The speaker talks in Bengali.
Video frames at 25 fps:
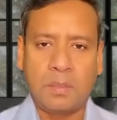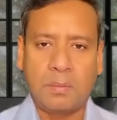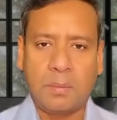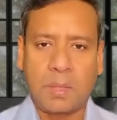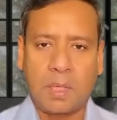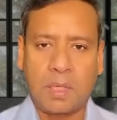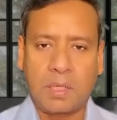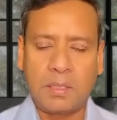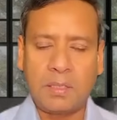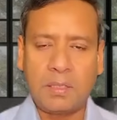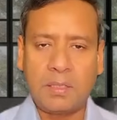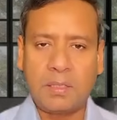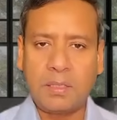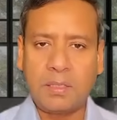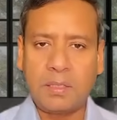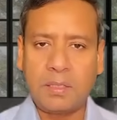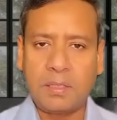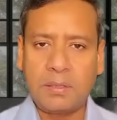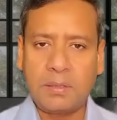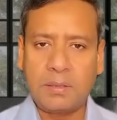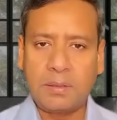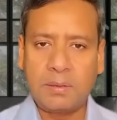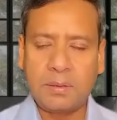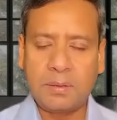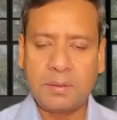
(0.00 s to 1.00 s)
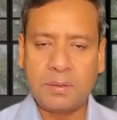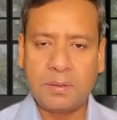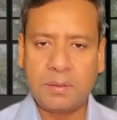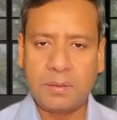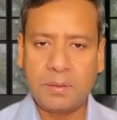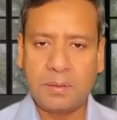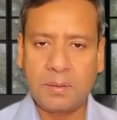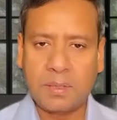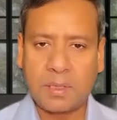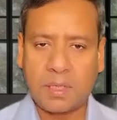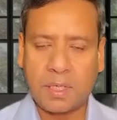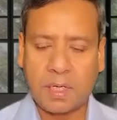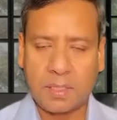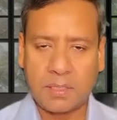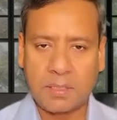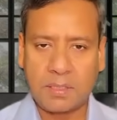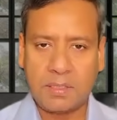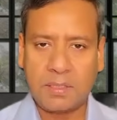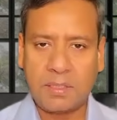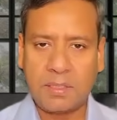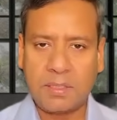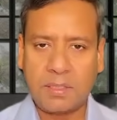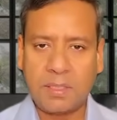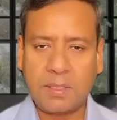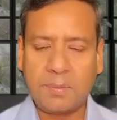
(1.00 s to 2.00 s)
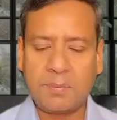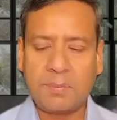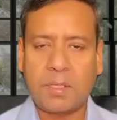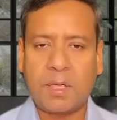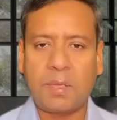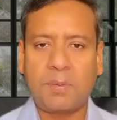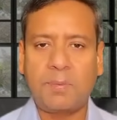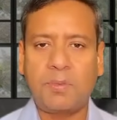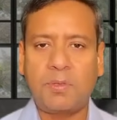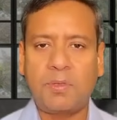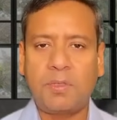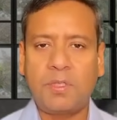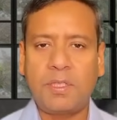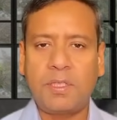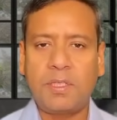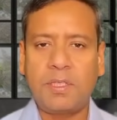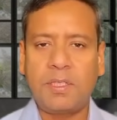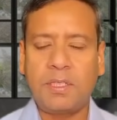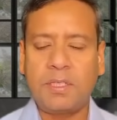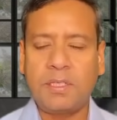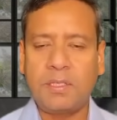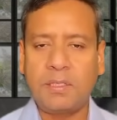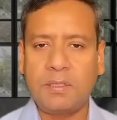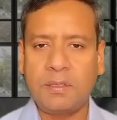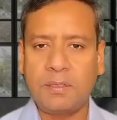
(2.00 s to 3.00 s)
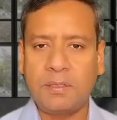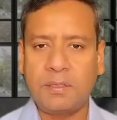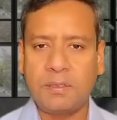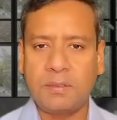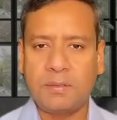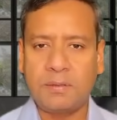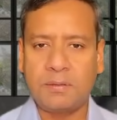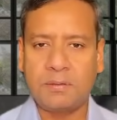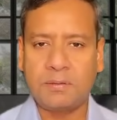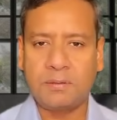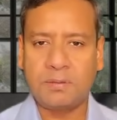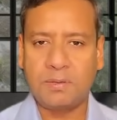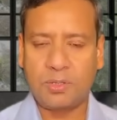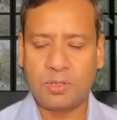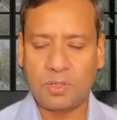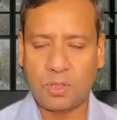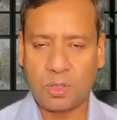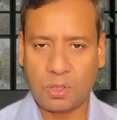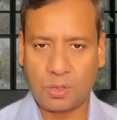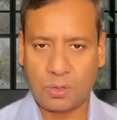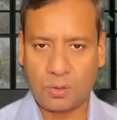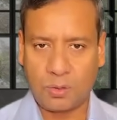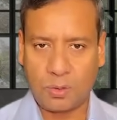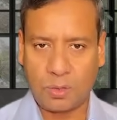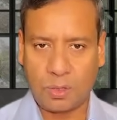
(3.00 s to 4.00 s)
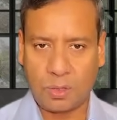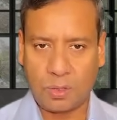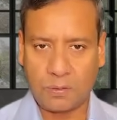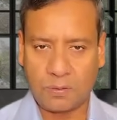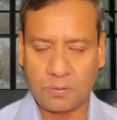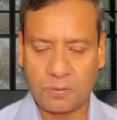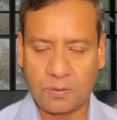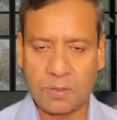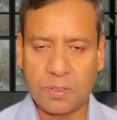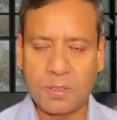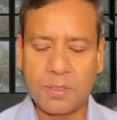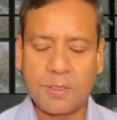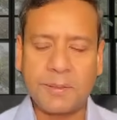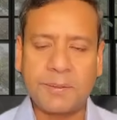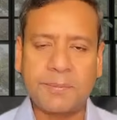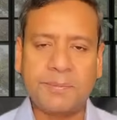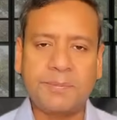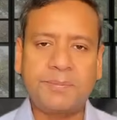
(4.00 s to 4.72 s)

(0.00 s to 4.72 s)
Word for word: বাংলাদেশে রাজনীতি নিয়ে প্রায় প্রতিদিনই জল ঘোলা হচ্ছে